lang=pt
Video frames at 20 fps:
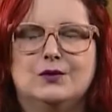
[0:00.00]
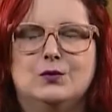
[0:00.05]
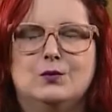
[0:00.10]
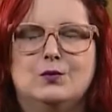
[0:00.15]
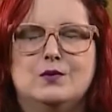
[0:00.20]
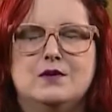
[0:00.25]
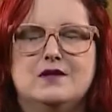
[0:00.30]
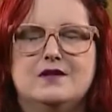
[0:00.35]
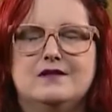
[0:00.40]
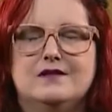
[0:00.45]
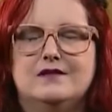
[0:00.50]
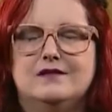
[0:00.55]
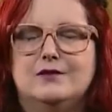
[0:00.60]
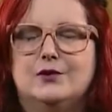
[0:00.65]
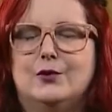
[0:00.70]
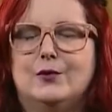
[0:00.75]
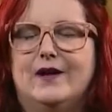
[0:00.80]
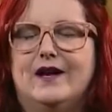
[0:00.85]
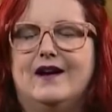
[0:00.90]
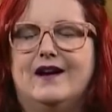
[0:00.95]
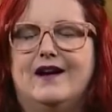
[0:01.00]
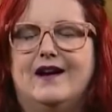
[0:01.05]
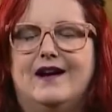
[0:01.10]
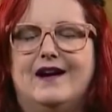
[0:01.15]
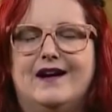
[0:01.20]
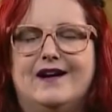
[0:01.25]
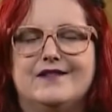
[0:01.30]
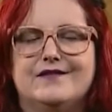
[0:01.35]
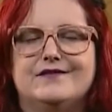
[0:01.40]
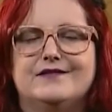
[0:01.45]
Quando eu
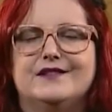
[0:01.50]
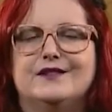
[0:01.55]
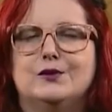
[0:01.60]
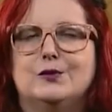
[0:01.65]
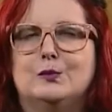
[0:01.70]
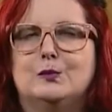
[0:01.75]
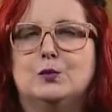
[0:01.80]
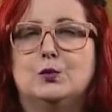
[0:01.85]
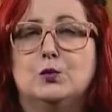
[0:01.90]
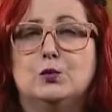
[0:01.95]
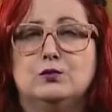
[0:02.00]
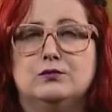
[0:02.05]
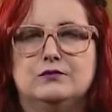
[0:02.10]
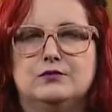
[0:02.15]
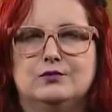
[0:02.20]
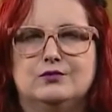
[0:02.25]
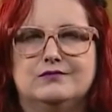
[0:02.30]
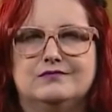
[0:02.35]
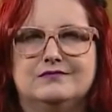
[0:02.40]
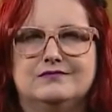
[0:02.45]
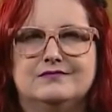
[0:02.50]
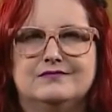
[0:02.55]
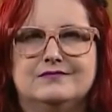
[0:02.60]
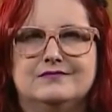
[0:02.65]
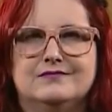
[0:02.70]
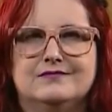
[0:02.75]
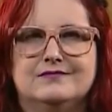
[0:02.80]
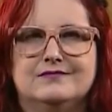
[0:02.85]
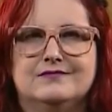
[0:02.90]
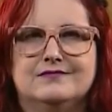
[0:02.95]
errava no mundo,
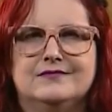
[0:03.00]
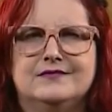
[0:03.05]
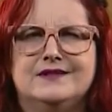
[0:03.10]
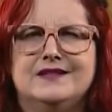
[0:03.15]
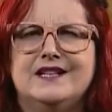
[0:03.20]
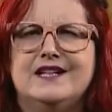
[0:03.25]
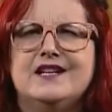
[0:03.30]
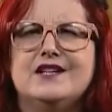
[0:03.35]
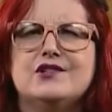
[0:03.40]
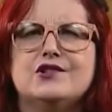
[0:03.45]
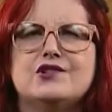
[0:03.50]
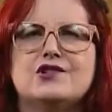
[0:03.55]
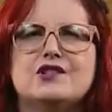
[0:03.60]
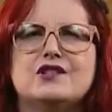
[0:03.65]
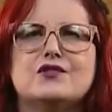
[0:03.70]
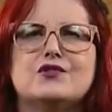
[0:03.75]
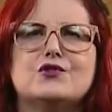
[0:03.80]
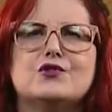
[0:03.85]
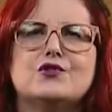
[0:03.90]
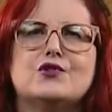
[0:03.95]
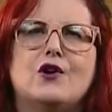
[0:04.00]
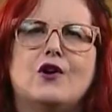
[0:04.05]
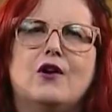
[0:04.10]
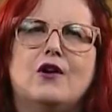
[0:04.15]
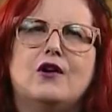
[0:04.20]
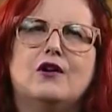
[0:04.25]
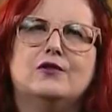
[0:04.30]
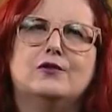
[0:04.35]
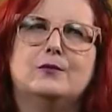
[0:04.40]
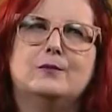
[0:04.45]
triste
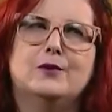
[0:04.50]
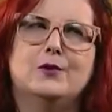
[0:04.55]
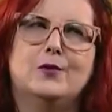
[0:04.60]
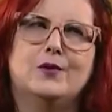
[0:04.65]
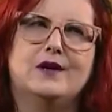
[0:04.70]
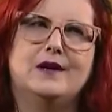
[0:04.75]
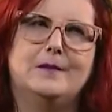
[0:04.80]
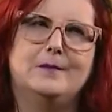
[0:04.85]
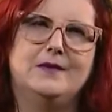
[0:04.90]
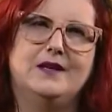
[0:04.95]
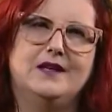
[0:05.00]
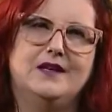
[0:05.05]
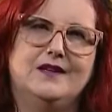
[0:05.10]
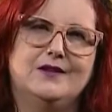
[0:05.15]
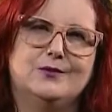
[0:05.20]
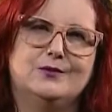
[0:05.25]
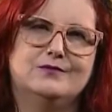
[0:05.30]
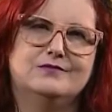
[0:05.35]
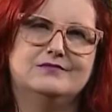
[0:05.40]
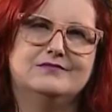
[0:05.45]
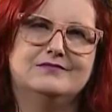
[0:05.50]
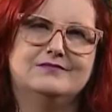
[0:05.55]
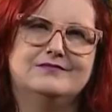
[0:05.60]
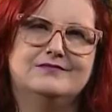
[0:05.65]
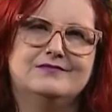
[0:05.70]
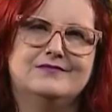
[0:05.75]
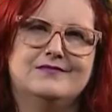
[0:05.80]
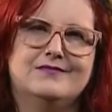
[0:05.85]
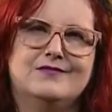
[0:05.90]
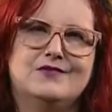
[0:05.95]
só no meu caminho,
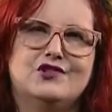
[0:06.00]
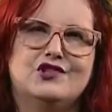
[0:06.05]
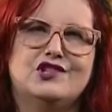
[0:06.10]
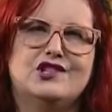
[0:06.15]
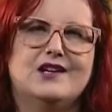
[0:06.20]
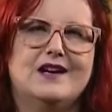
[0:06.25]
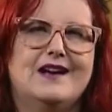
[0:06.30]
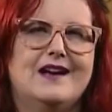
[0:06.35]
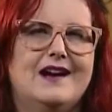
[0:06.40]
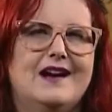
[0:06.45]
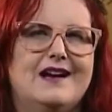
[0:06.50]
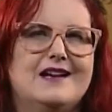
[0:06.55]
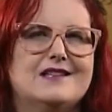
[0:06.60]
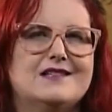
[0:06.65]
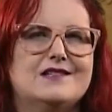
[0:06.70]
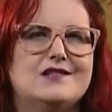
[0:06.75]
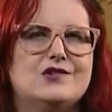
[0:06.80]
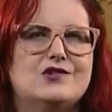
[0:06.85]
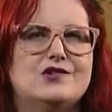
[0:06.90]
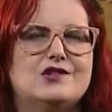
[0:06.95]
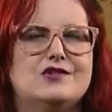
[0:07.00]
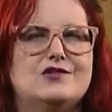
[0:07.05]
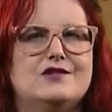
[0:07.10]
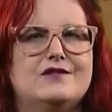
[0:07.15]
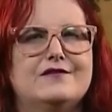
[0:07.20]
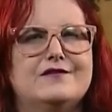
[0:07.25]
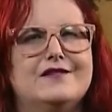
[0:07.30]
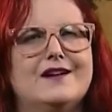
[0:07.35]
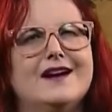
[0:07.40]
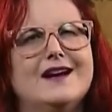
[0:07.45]
chegaste
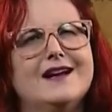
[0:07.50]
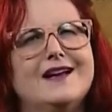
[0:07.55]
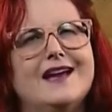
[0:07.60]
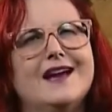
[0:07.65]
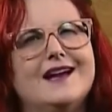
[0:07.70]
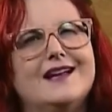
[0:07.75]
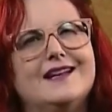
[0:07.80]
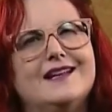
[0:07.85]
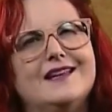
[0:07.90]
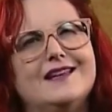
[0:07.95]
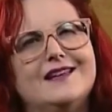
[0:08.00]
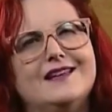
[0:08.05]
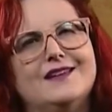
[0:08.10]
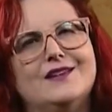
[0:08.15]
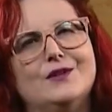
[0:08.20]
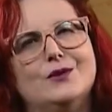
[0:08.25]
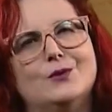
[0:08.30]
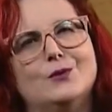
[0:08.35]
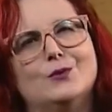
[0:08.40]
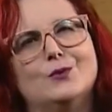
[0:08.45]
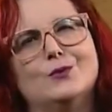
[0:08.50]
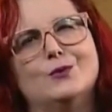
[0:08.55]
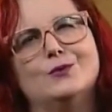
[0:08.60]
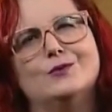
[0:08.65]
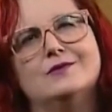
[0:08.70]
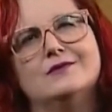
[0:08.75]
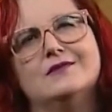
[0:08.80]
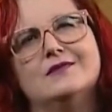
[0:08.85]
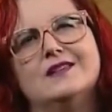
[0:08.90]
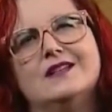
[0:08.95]
devagarinho
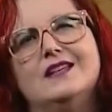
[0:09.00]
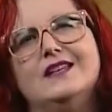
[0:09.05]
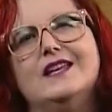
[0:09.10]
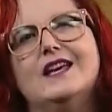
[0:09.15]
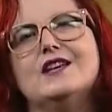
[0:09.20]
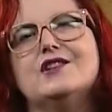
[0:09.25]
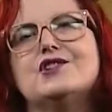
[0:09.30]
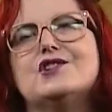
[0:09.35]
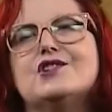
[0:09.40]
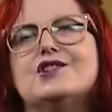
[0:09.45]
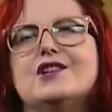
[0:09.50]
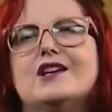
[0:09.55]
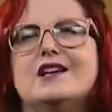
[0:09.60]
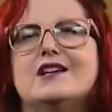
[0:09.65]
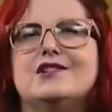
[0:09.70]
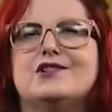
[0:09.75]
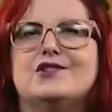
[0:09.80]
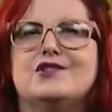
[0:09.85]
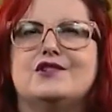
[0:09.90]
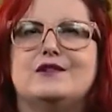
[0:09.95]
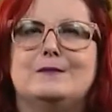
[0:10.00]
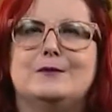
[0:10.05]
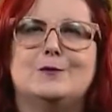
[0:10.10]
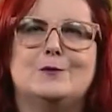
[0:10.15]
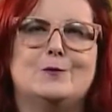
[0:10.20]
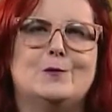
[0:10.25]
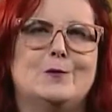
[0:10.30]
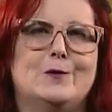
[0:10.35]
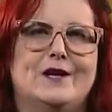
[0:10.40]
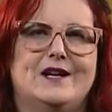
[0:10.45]
e encheste-me o
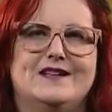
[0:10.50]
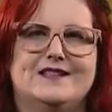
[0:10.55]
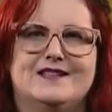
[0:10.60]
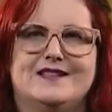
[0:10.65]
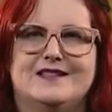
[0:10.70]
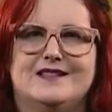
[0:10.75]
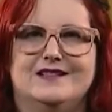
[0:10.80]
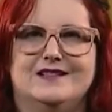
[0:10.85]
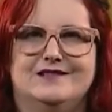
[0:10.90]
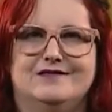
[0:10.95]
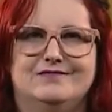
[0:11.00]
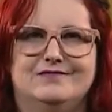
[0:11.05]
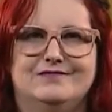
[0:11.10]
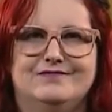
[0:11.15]
coração.